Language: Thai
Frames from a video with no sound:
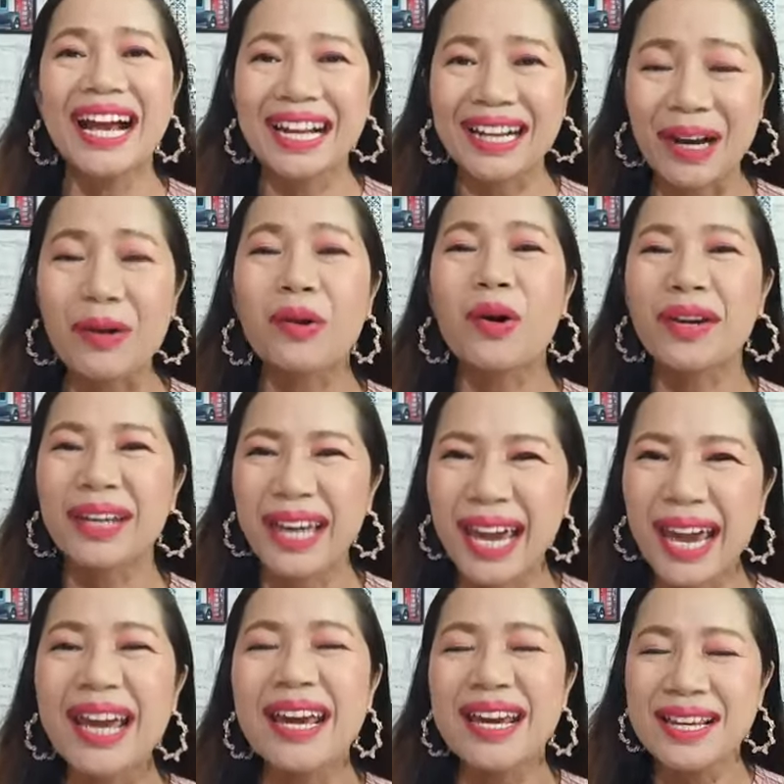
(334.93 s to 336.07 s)
เราก็แค่
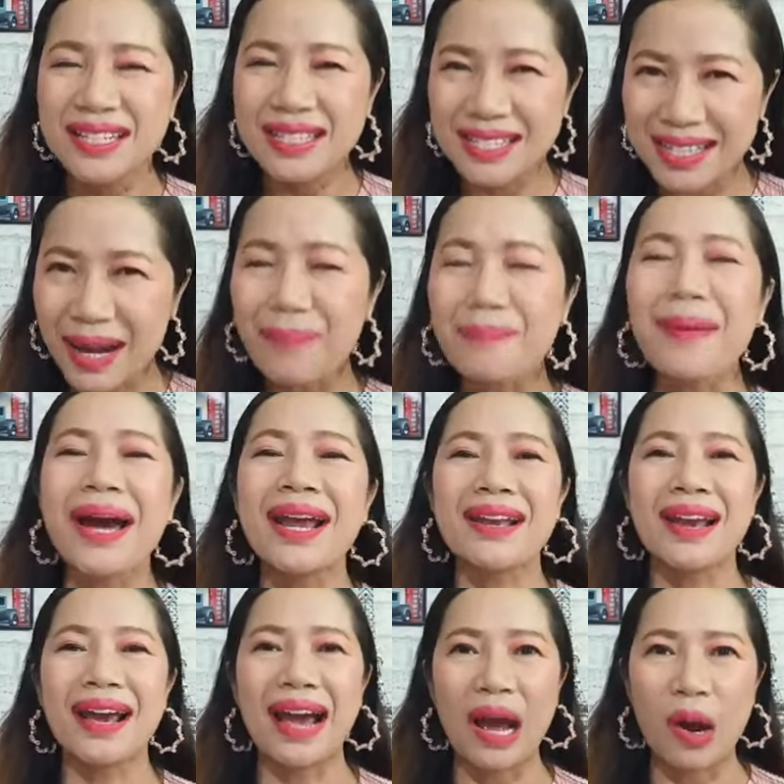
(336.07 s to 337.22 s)
เชื่อมั่น
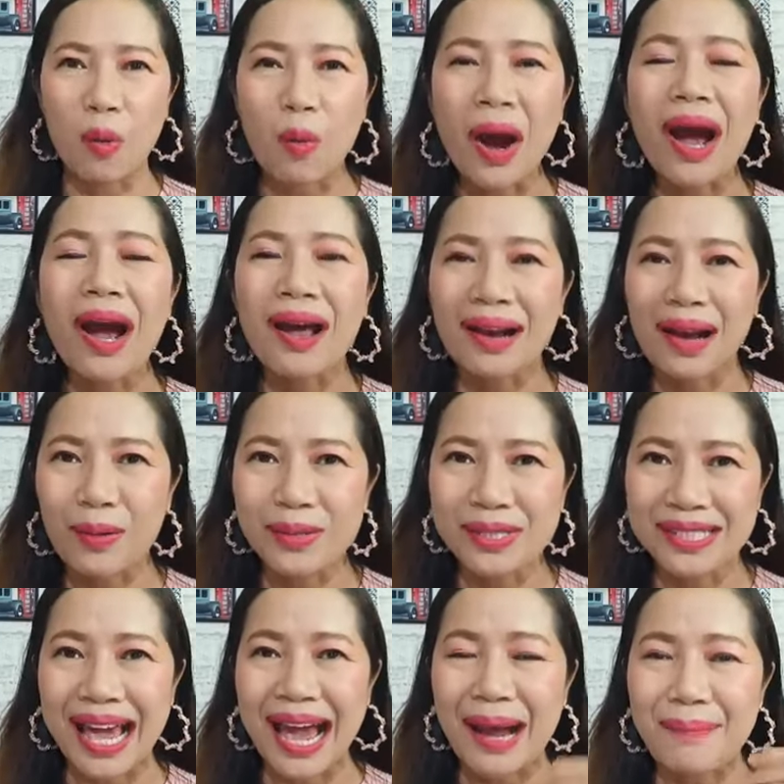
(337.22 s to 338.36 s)
นะคะ ว่าเรา
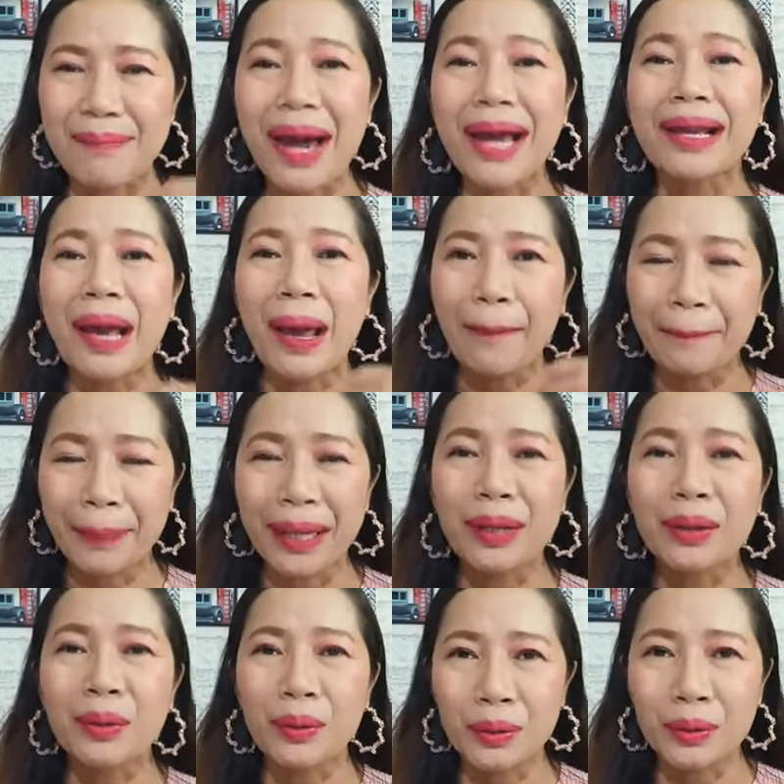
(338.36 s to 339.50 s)
สามารถเป็น
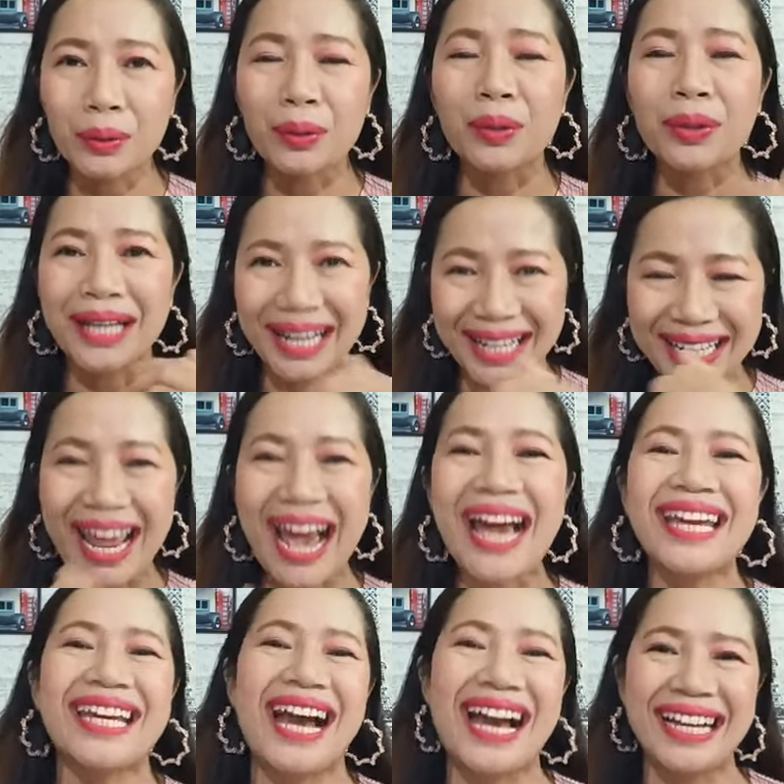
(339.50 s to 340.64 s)
คนคนนั้นได้
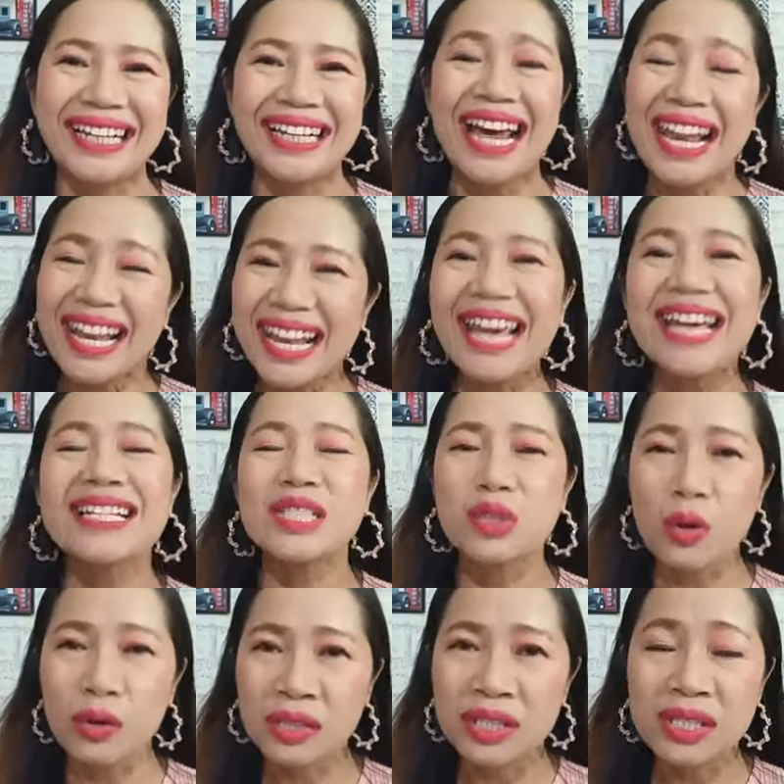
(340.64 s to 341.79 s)
ค่ะ และจง
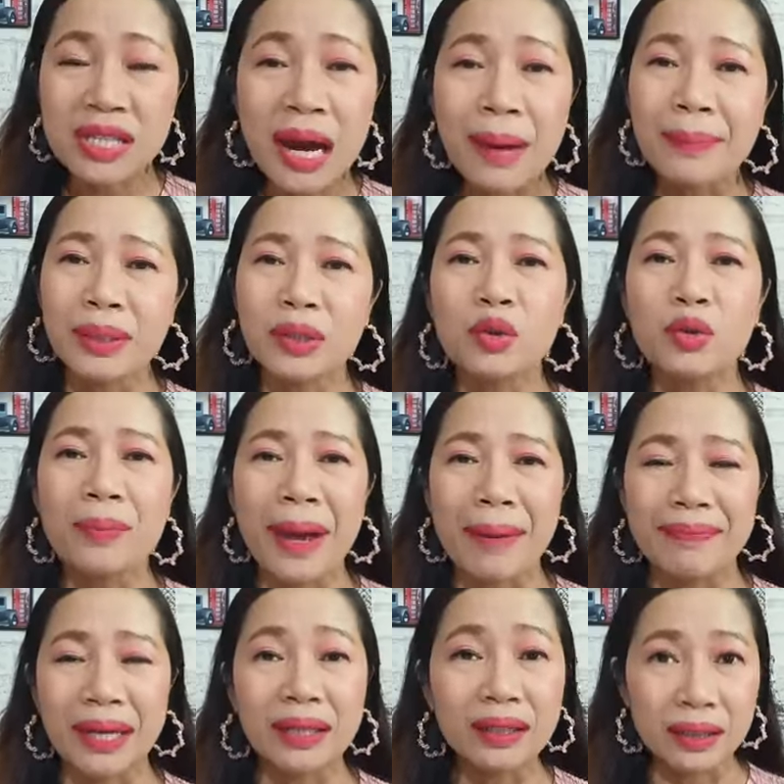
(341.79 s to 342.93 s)
เชื่อมันอยู่แบบ
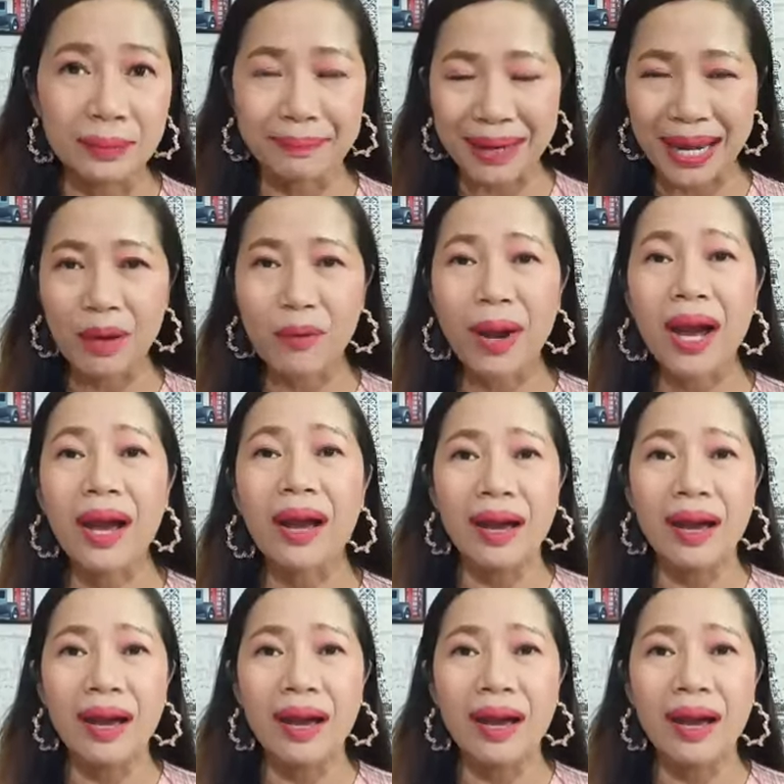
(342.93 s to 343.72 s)
นั้น ถึงแม้ว่า